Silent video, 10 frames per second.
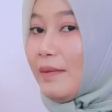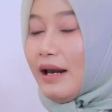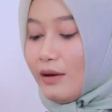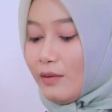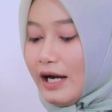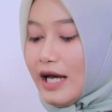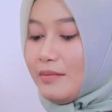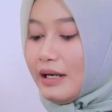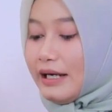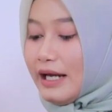Bapak
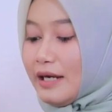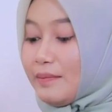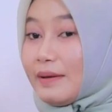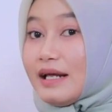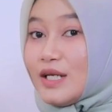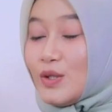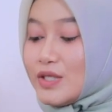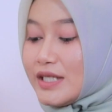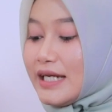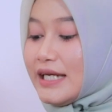lakukan mengenai peran
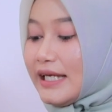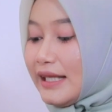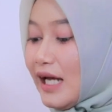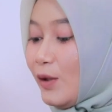industri digital